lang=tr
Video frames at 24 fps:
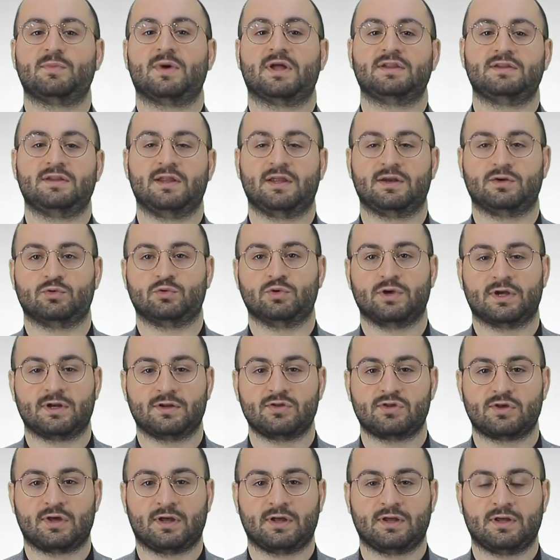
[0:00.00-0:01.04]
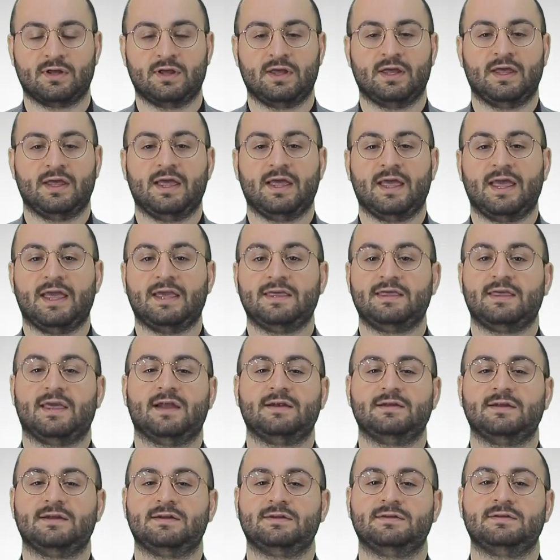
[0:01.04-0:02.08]
maddeleri uyarınca
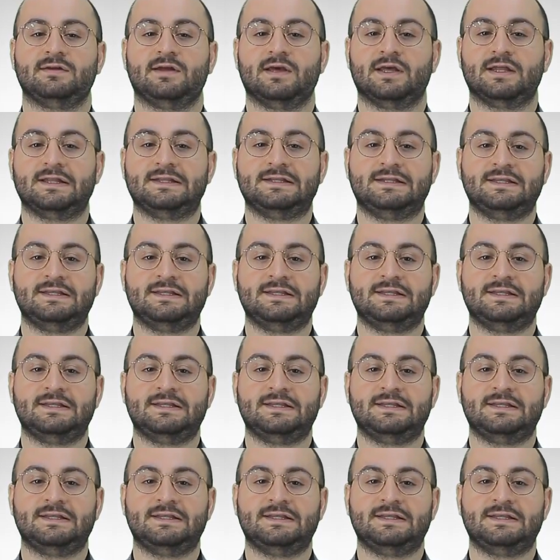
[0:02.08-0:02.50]
engellilerin